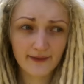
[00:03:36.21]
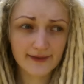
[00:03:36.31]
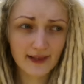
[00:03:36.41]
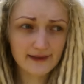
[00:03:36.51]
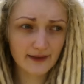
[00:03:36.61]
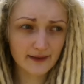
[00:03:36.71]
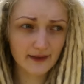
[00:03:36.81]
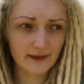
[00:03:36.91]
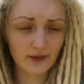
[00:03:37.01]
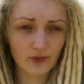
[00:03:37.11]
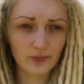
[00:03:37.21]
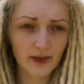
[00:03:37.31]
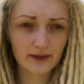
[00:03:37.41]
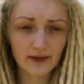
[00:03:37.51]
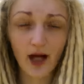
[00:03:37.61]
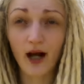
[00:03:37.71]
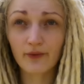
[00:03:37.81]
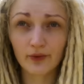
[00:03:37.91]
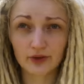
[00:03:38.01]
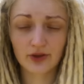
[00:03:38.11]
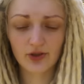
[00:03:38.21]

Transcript: Все остальные документы, а, вот,